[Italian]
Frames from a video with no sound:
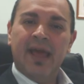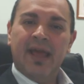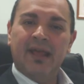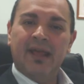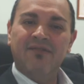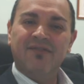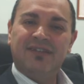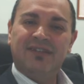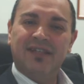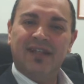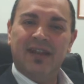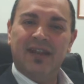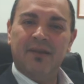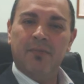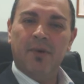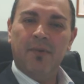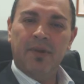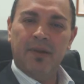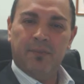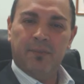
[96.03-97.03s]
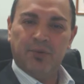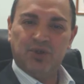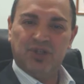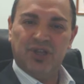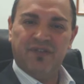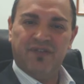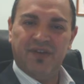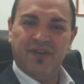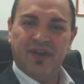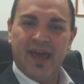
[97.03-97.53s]
Investire in immobile può
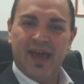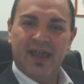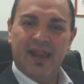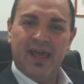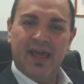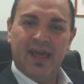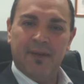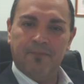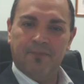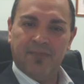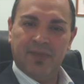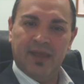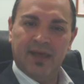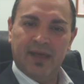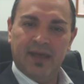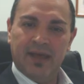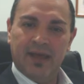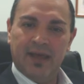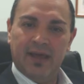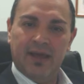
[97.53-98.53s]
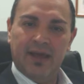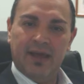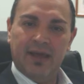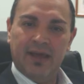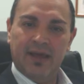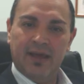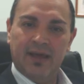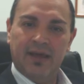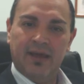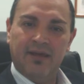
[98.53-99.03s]
significare mm,
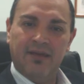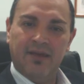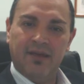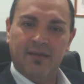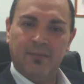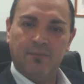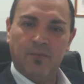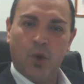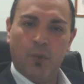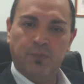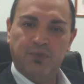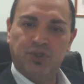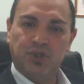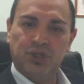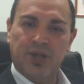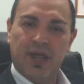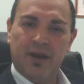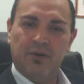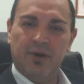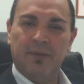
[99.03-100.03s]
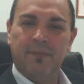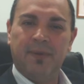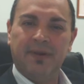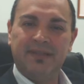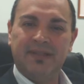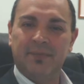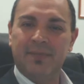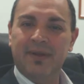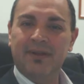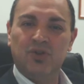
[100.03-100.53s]
eh, opzionare un
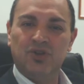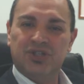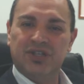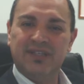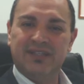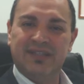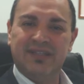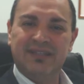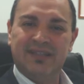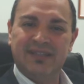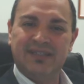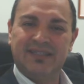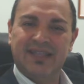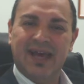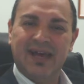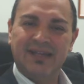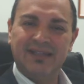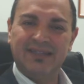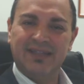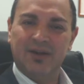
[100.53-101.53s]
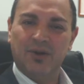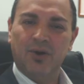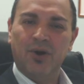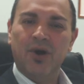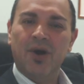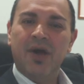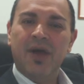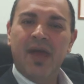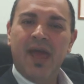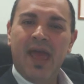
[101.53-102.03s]
appartamento senza
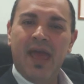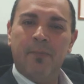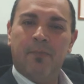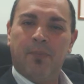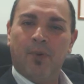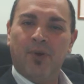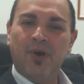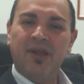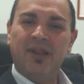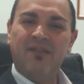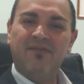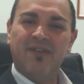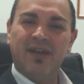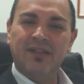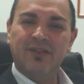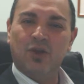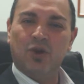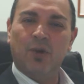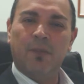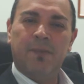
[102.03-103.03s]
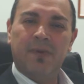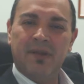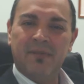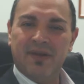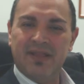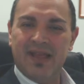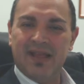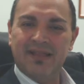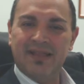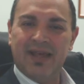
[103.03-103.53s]
intestartelo e poi rivenderlo
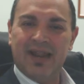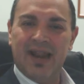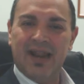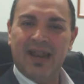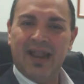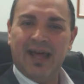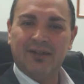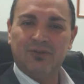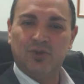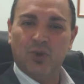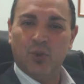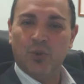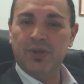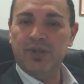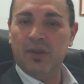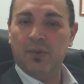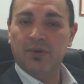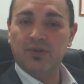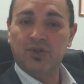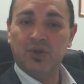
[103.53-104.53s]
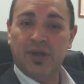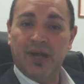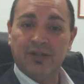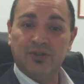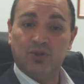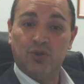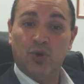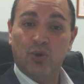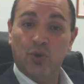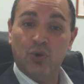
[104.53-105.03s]
prima di andare all'atto, quindi in questo
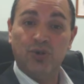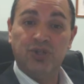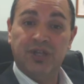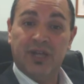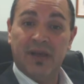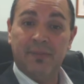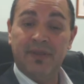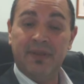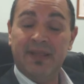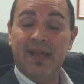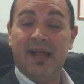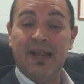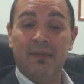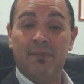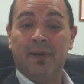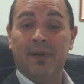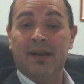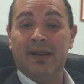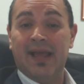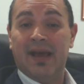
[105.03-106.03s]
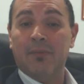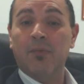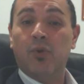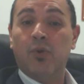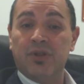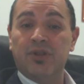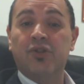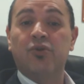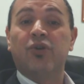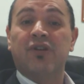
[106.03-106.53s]
caso non usi capitali, parliamo
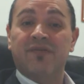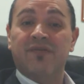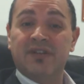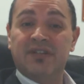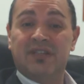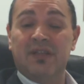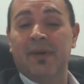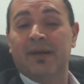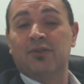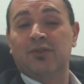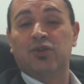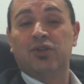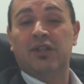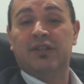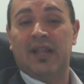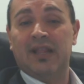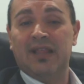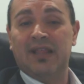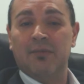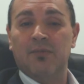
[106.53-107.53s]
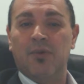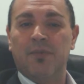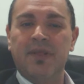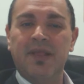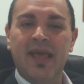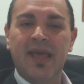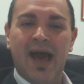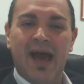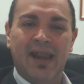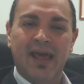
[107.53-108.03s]
quindi di un investimento di trading
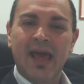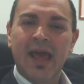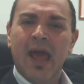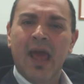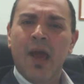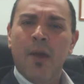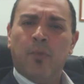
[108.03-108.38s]
immobiliare.